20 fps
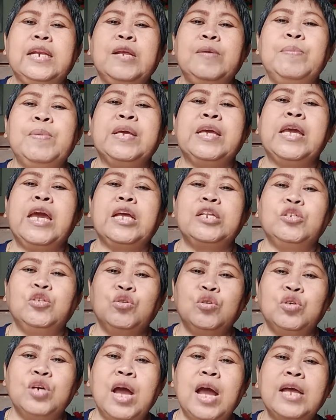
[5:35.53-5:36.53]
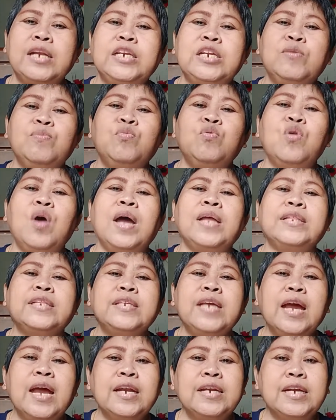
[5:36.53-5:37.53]
Demikian juga
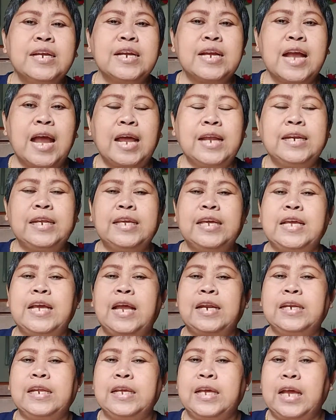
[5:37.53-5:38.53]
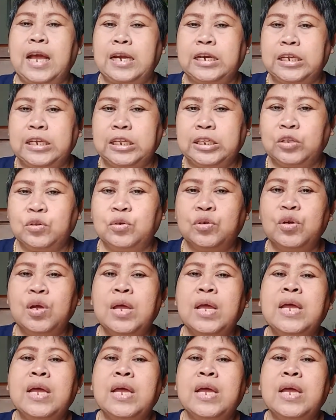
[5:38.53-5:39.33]
dibuatnya dengan ikan-ikan itu